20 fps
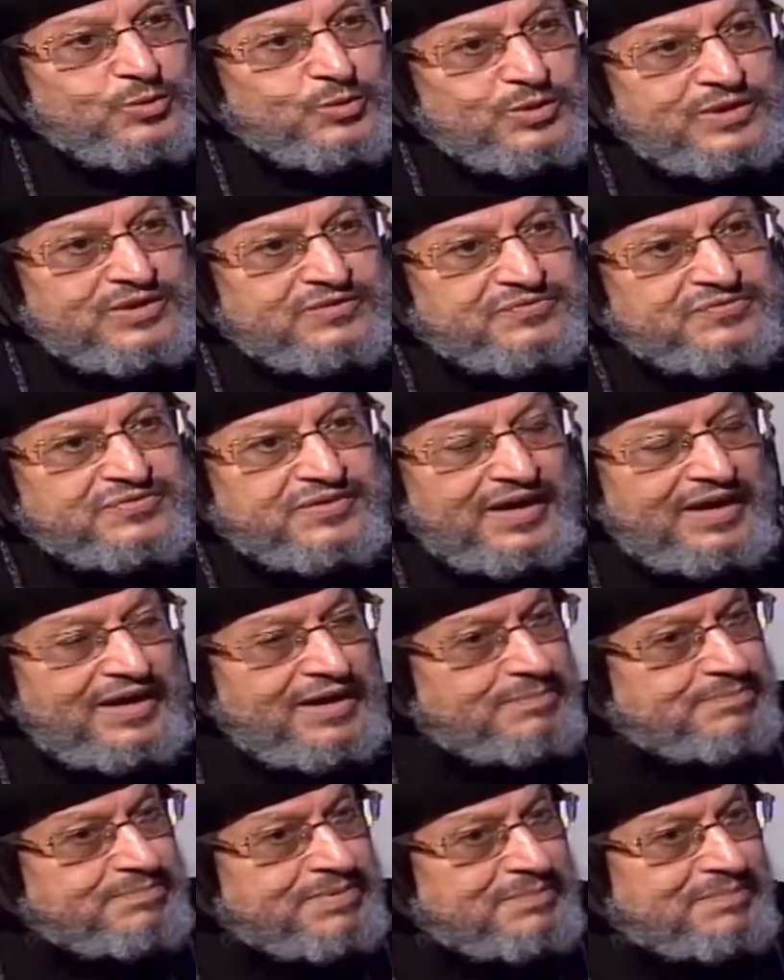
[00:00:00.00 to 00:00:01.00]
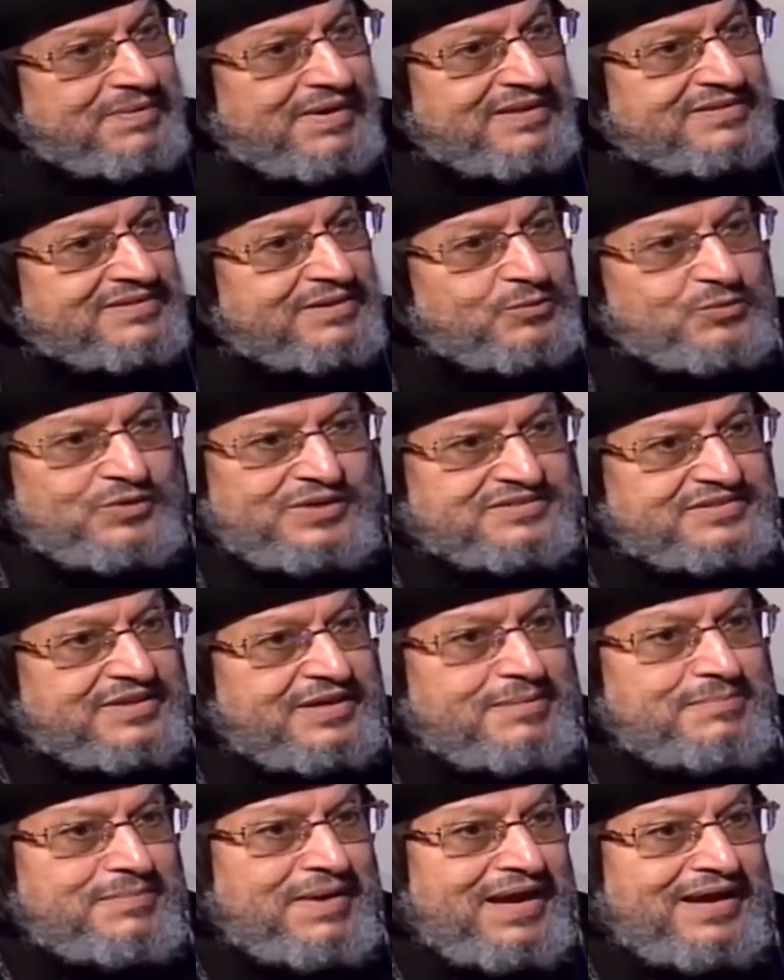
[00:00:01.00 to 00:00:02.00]
تخويف حب مراتك
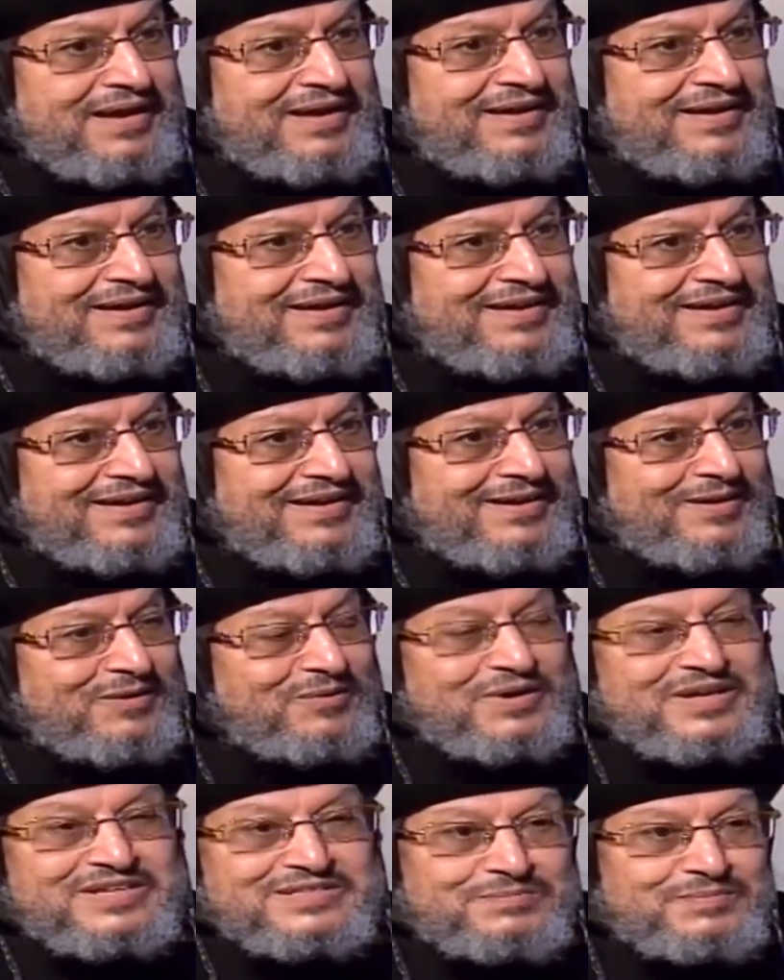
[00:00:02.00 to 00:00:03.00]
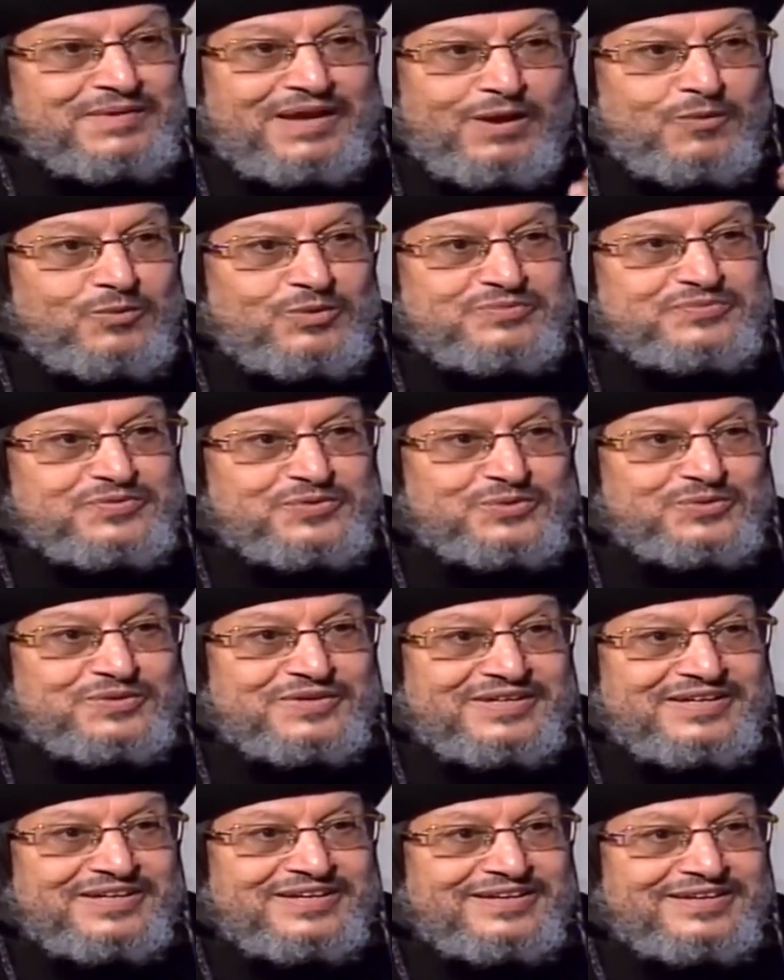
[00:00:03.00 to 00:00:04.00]
واحترمها هو لازم نخوفه
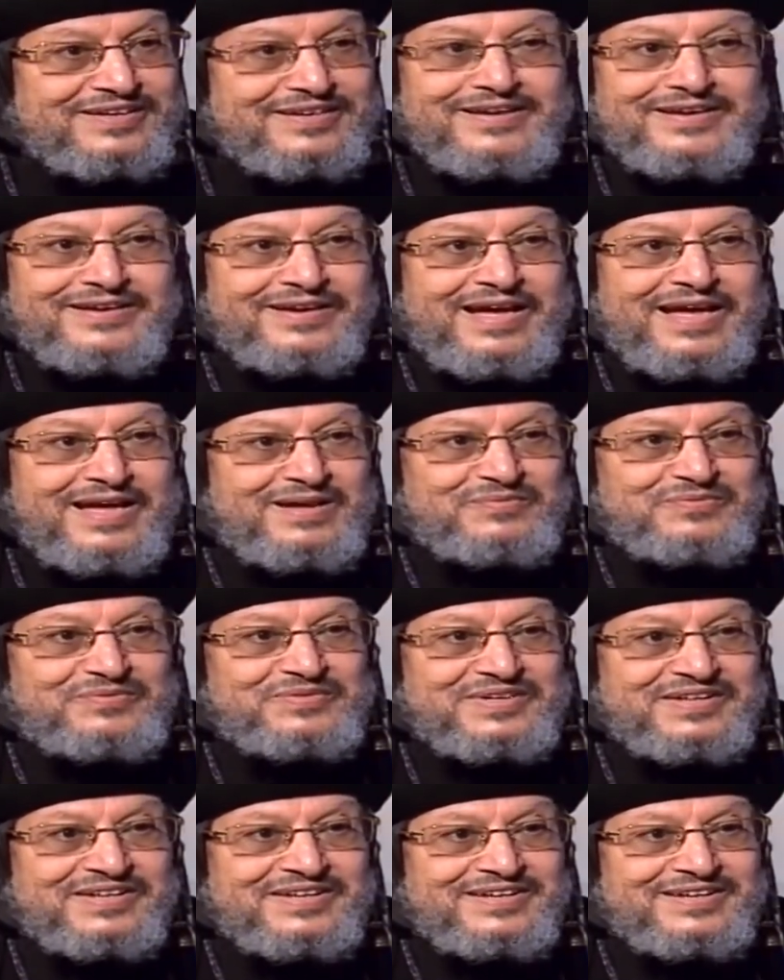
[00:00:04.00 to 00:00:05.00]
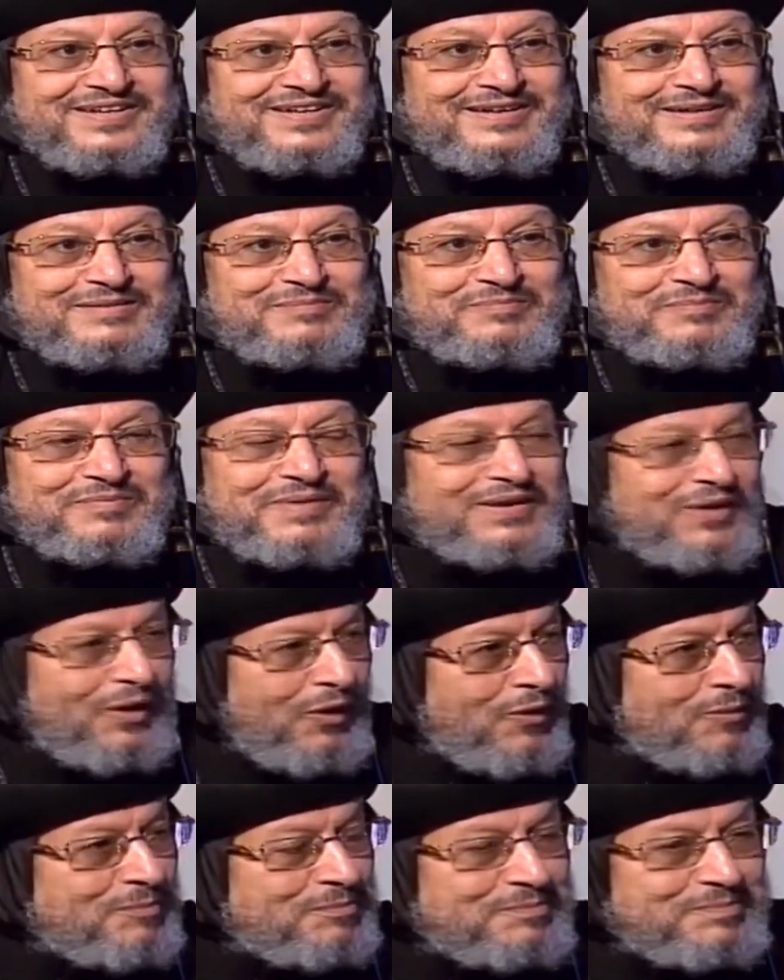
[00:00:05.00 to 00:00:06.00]
ليه خاف ما
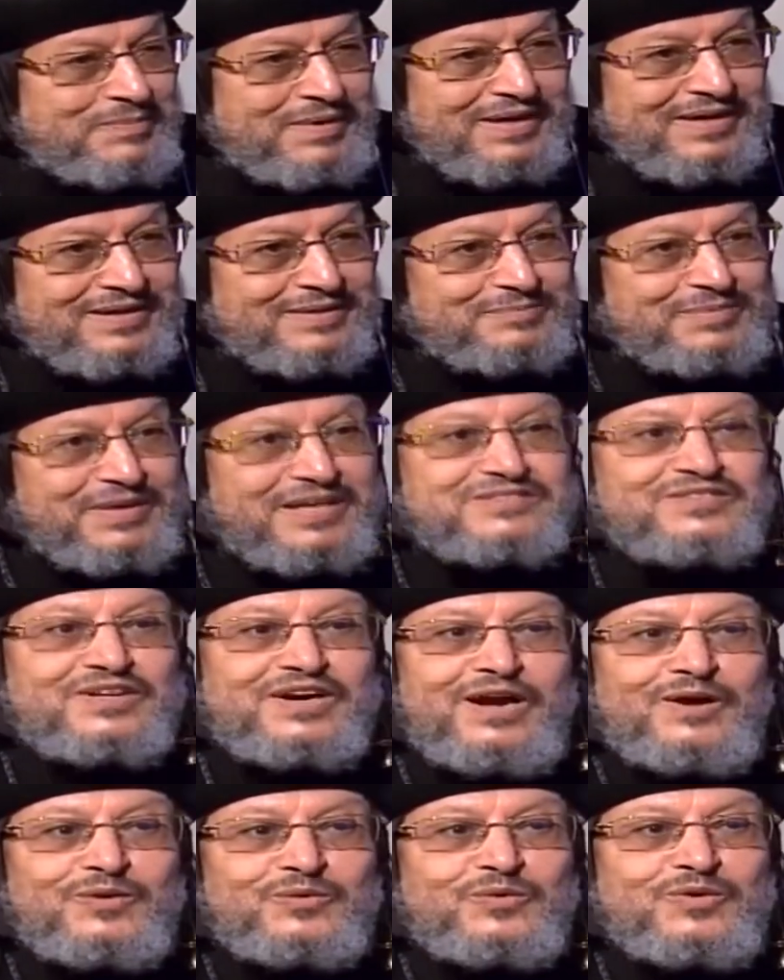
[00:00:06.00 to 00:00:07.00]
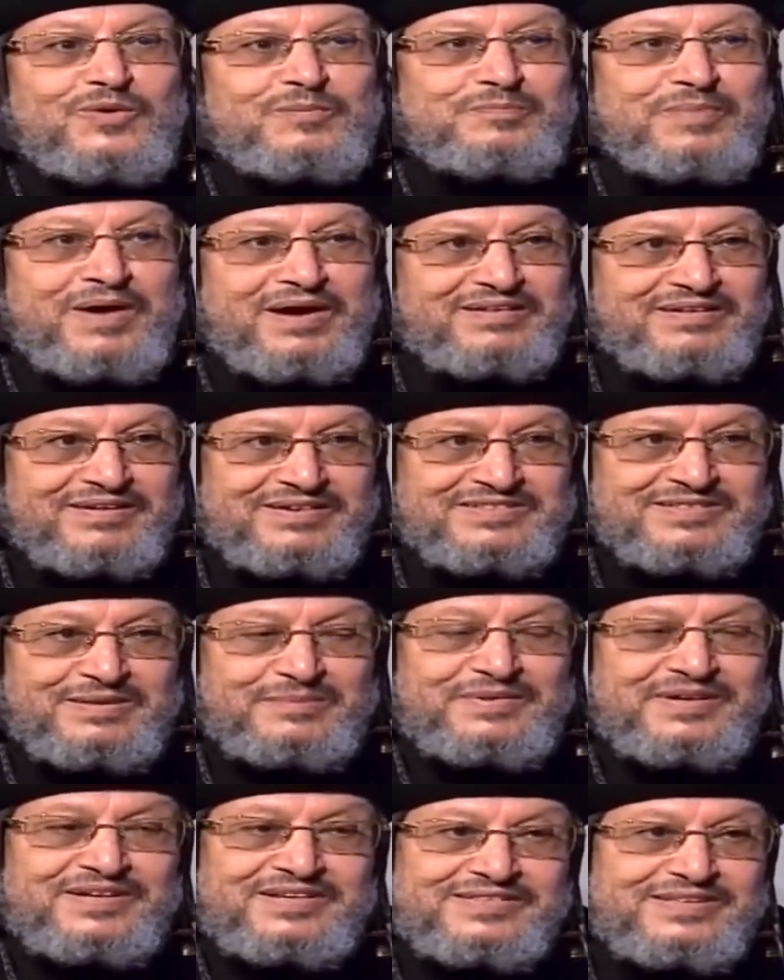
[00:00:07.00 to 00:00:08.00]
الحب بيطرح الخوف بره زي
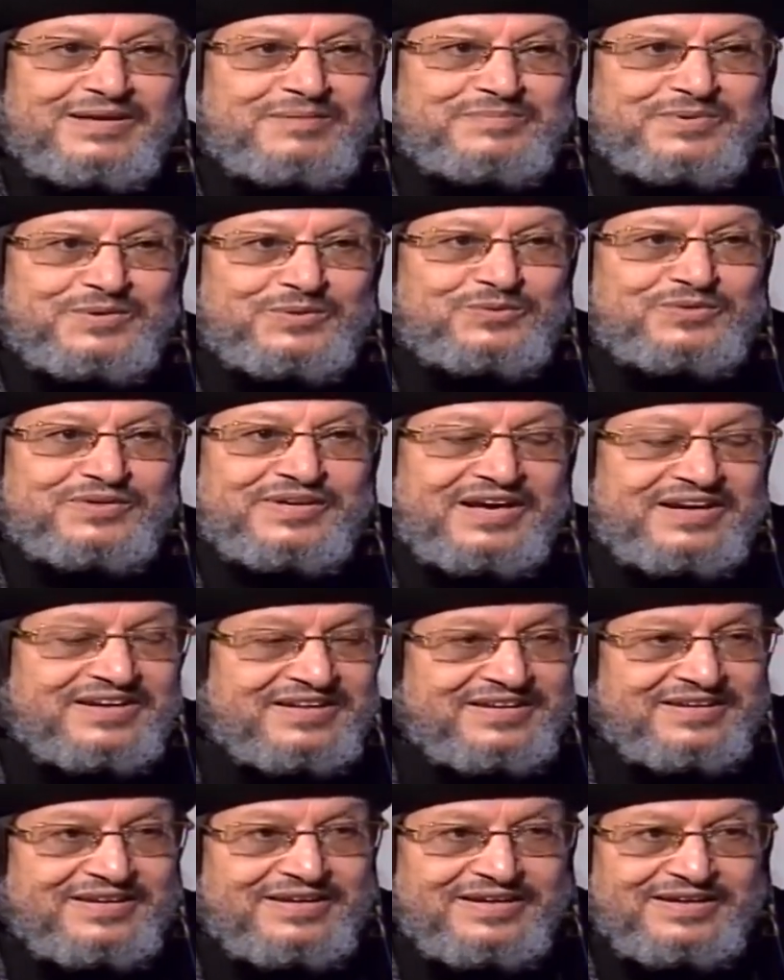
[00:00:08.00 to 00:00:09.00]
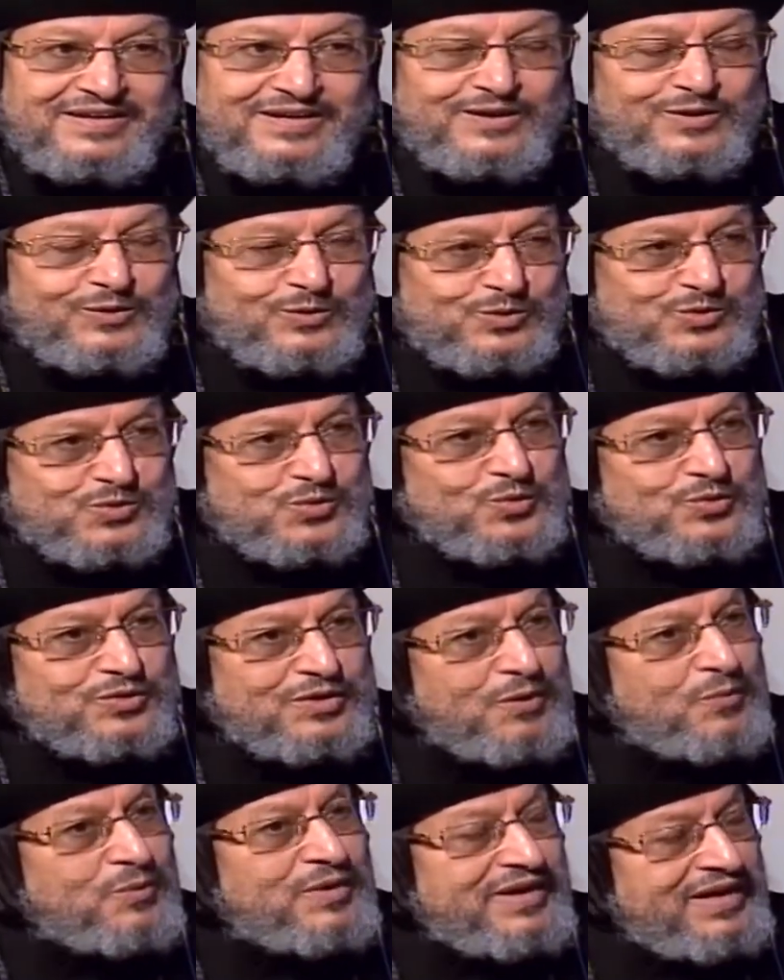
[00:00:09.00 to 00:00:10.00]
ما الكتاب بيقول لكن الاصول
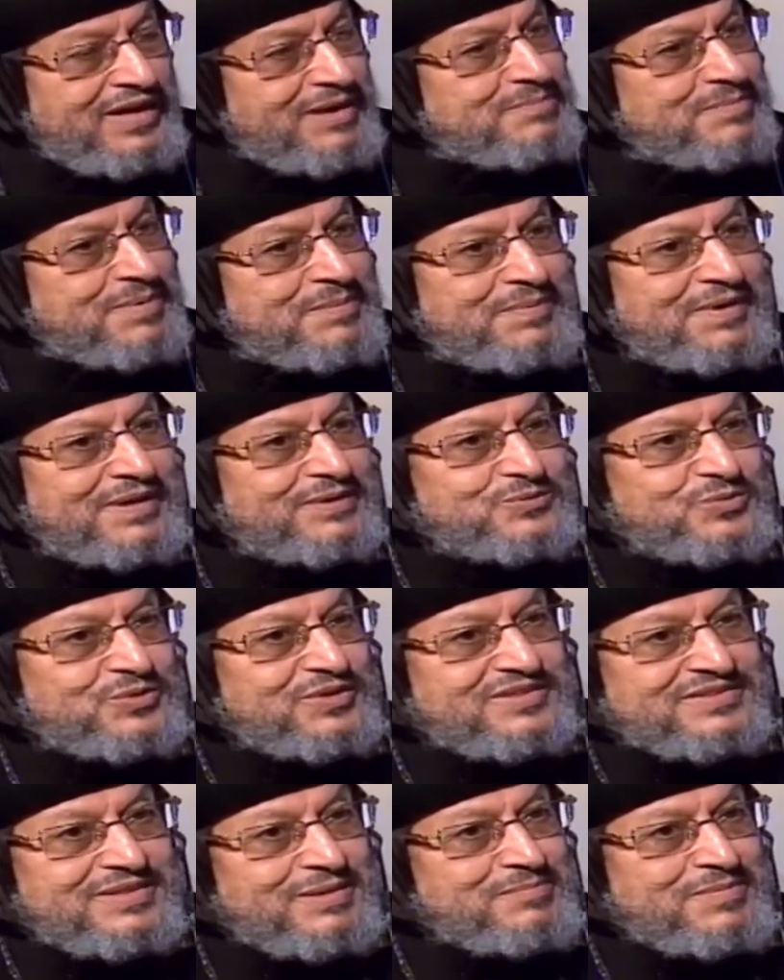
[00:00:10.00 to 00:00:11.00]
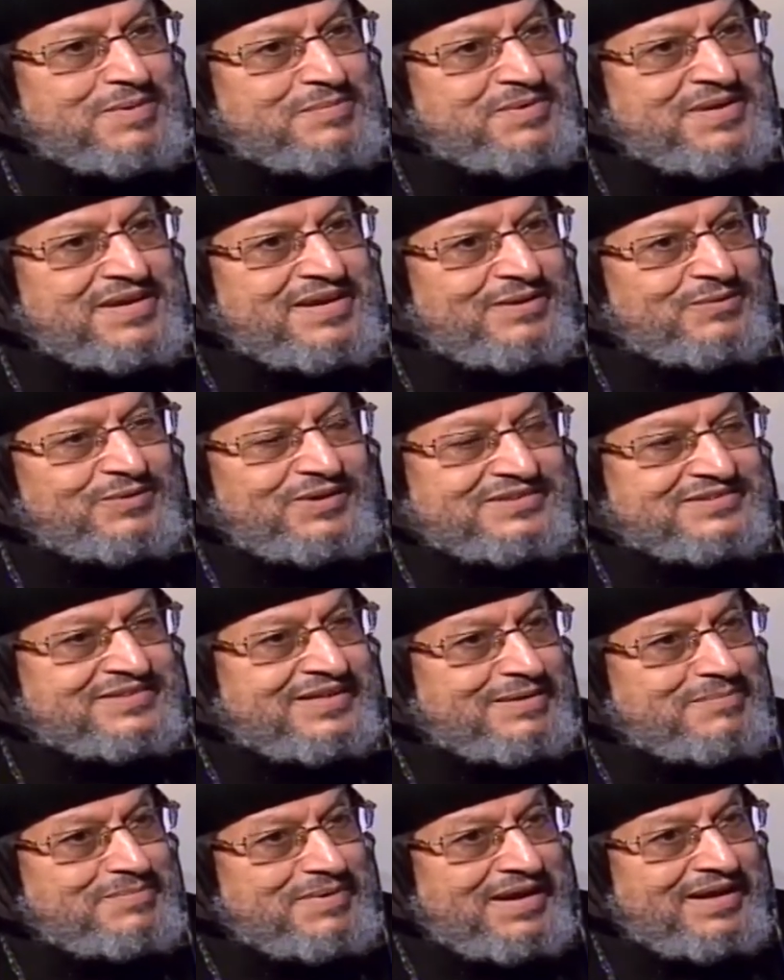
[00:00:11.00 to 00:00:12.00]
هو يحب مراته ويهتم بيها
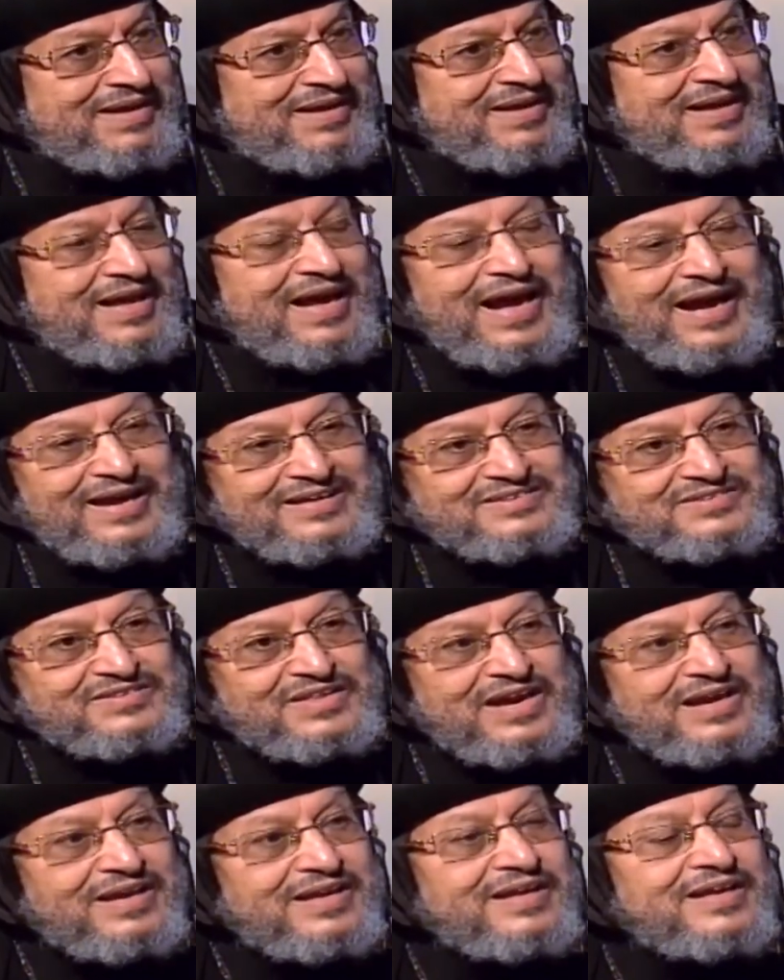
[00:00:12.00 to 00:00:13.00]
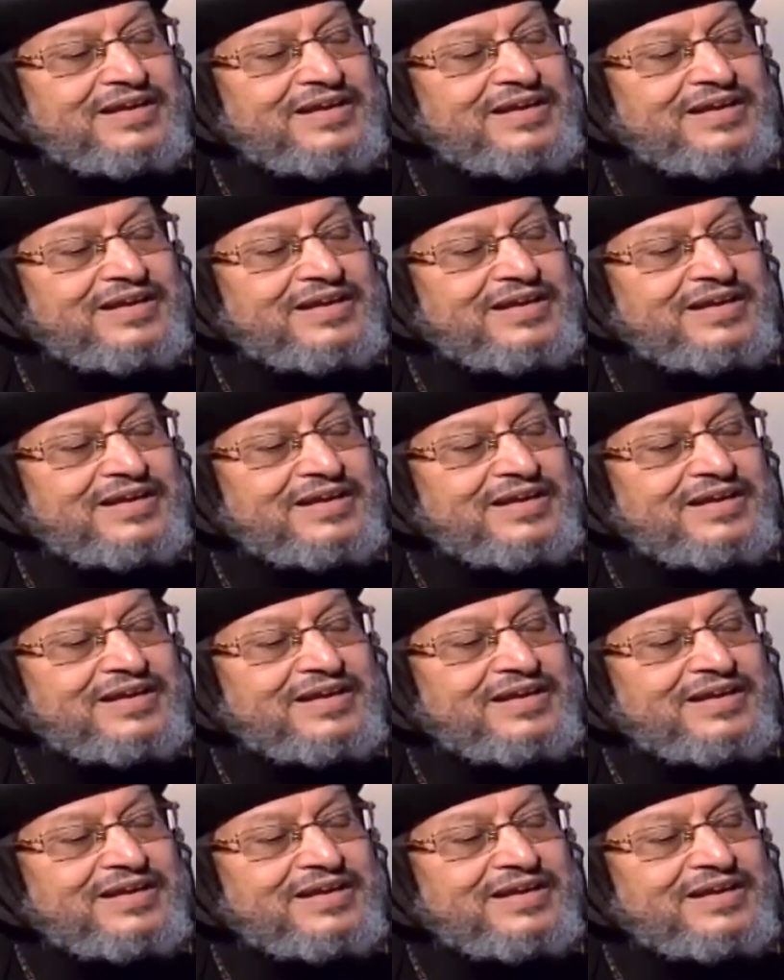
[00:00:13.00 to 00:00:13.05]
ويحترمها حتى